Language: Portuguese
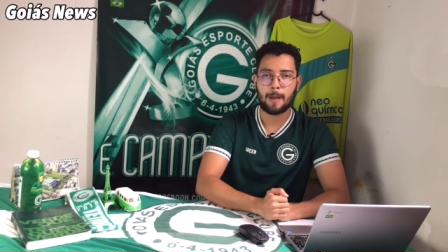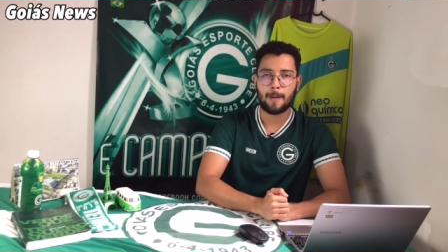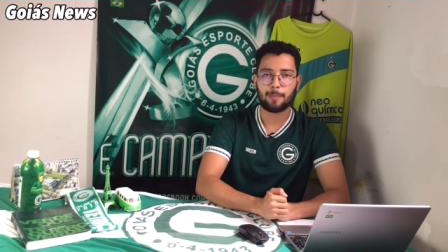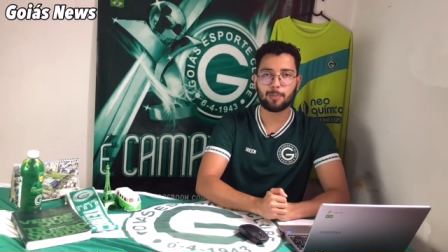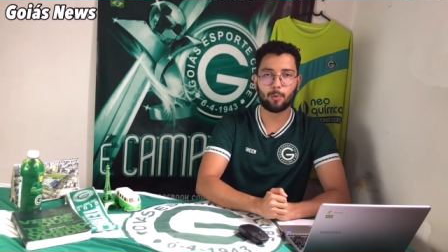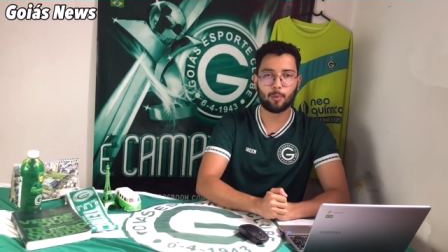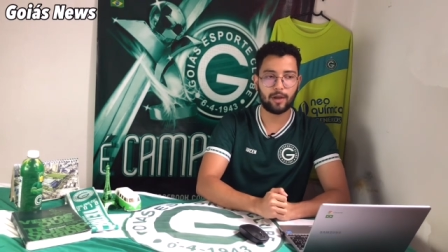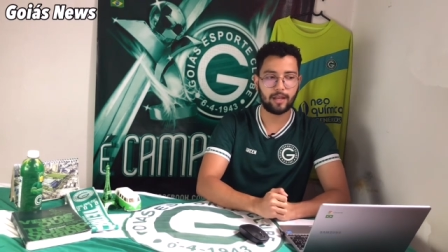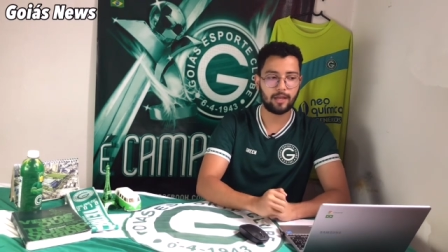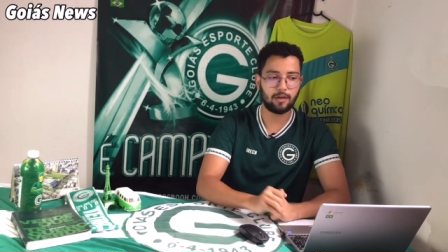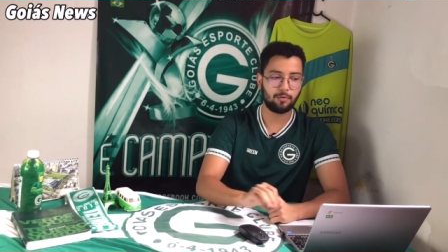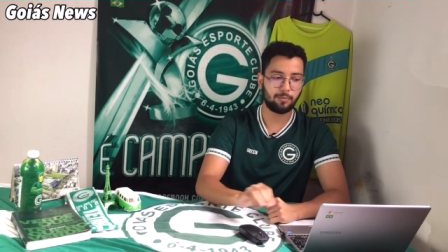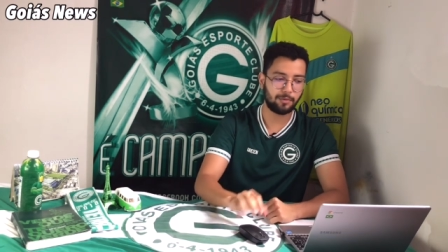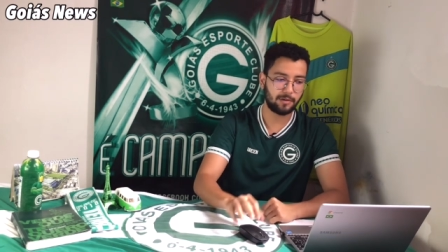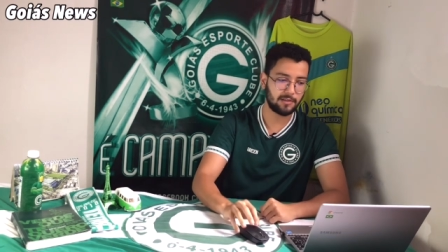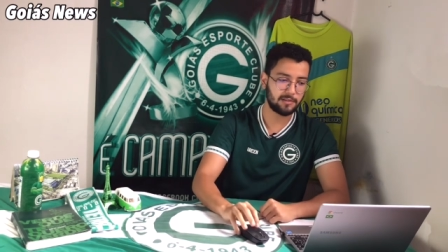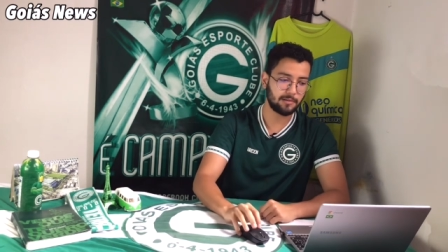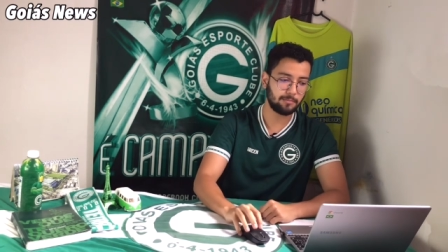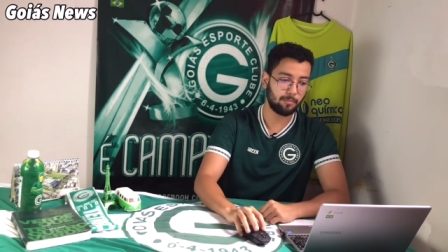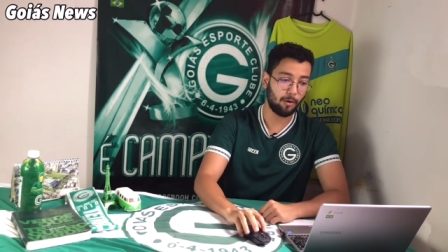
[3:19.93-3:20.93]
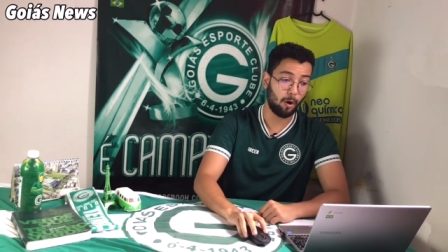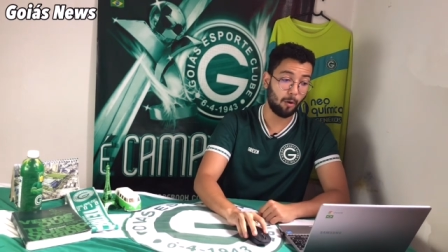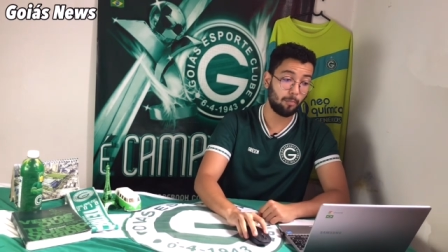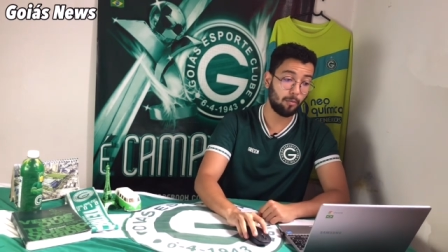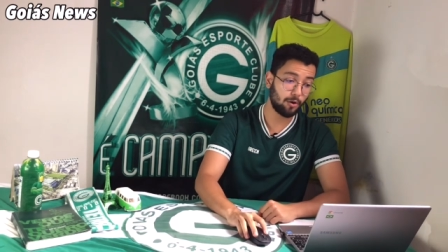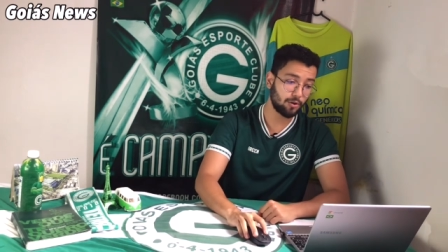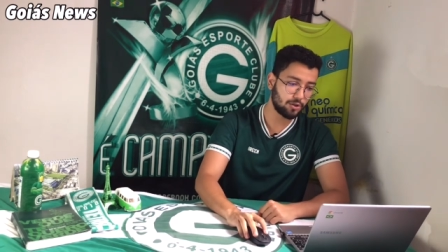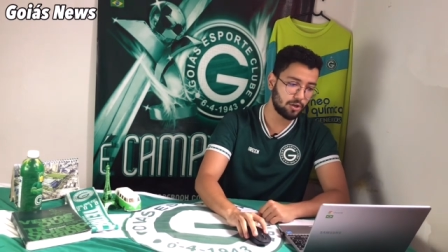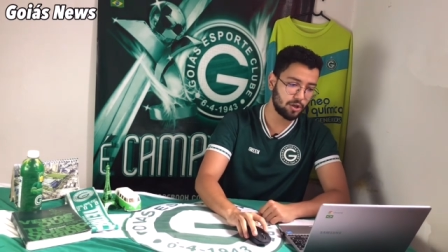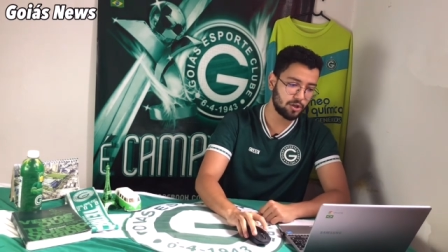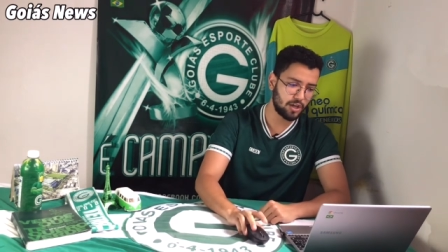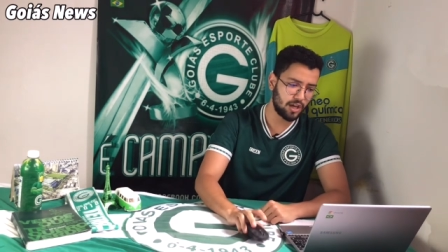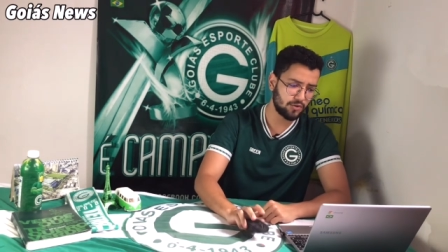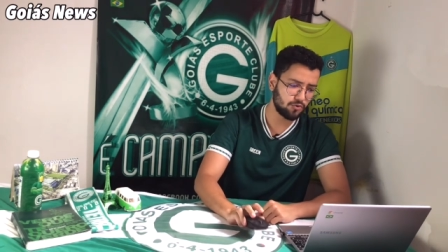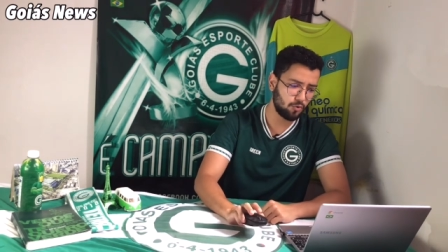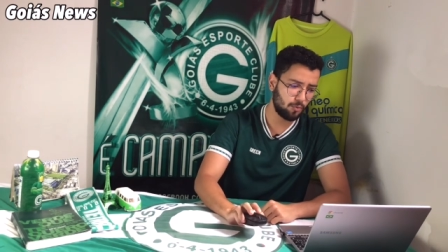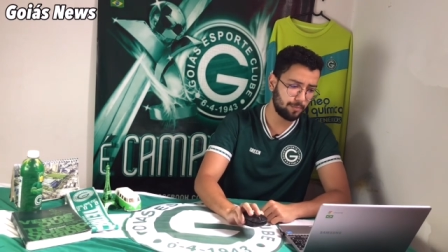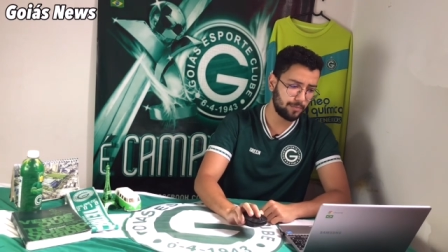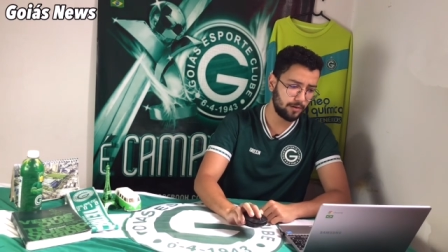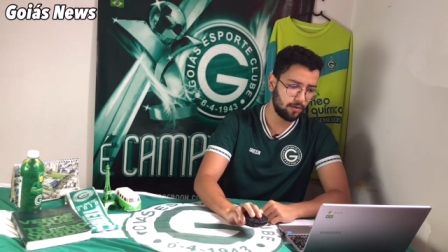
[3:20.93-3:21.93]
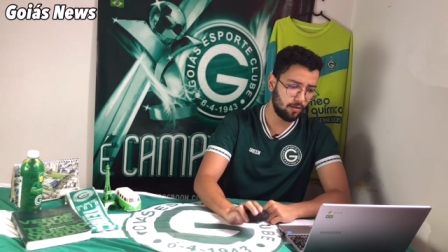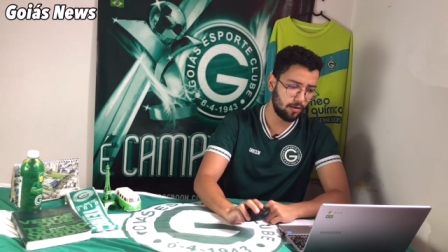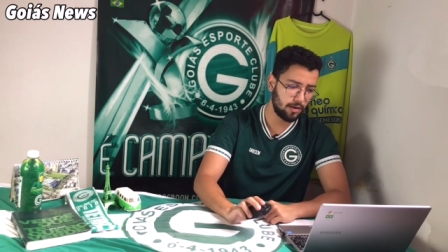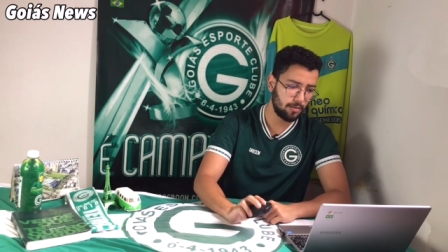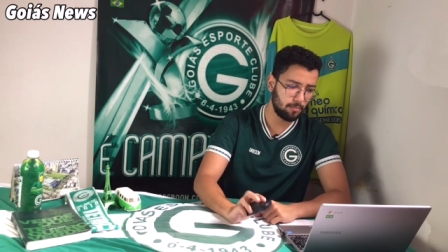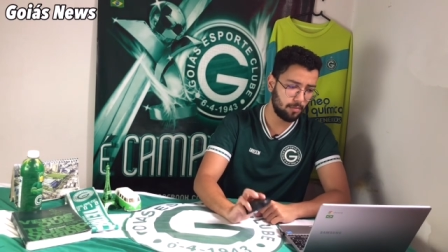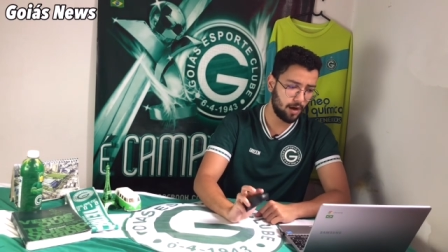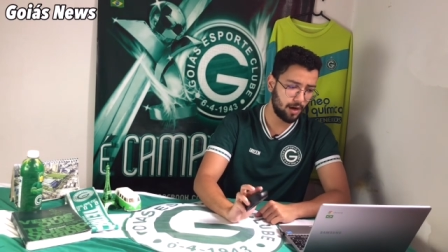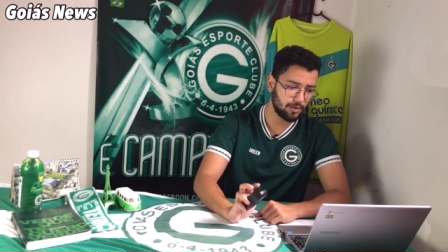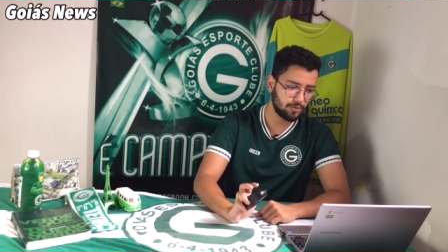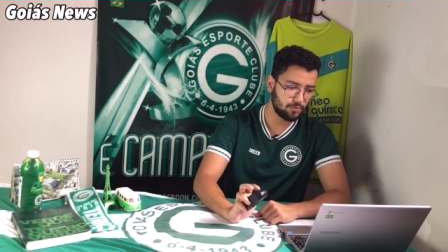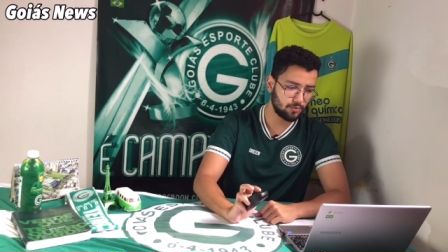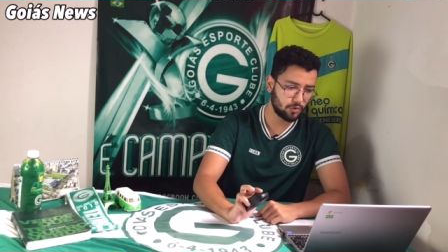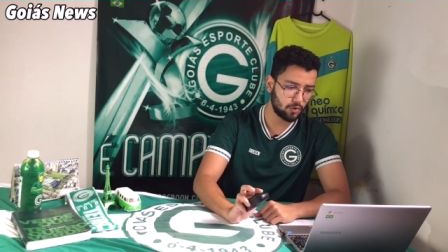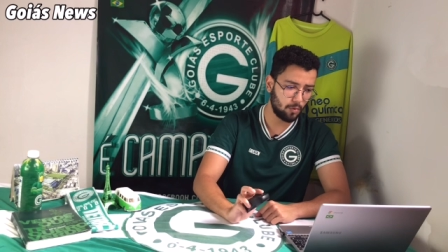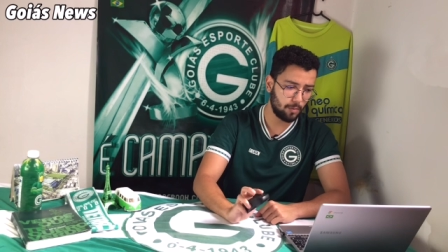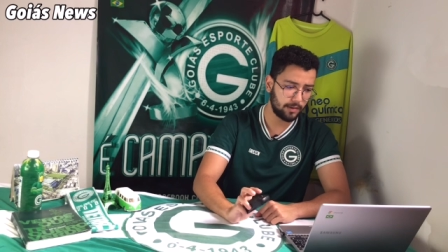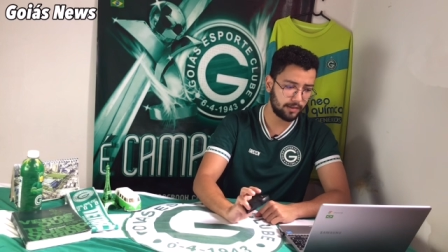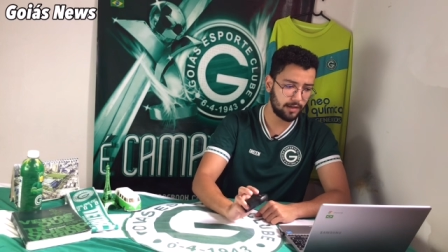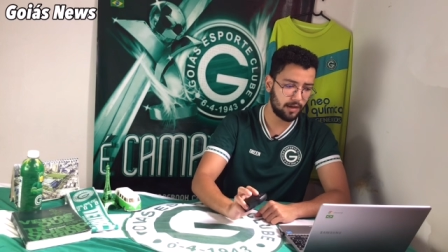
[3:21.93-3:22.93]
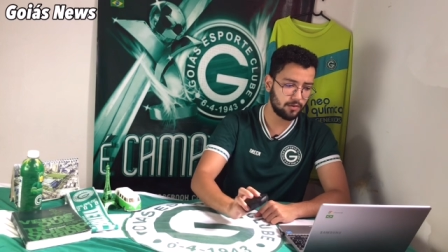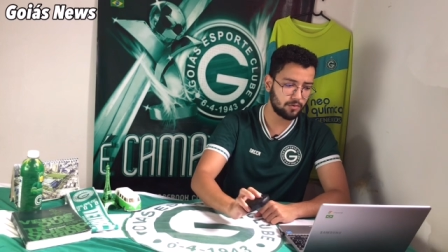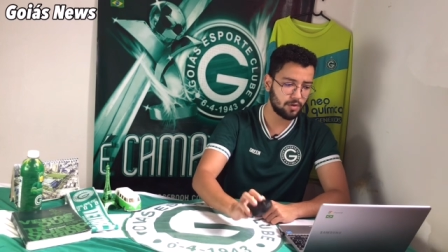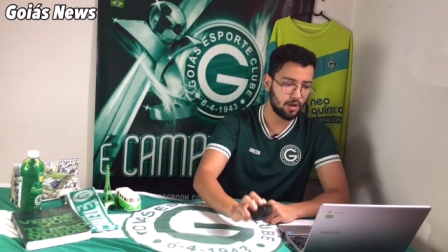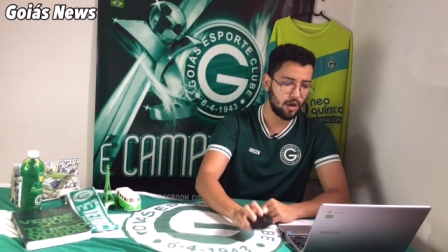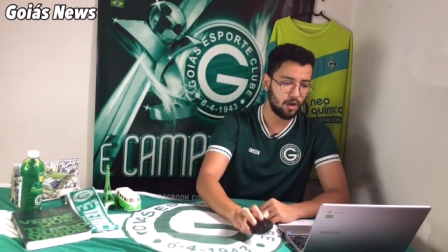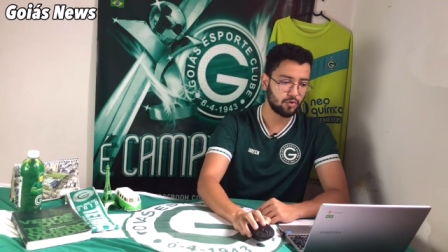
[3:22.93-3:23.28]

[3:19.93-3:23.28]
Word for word: no elenco principal. Pode deixar sua opinião aqui embaixo nos comentários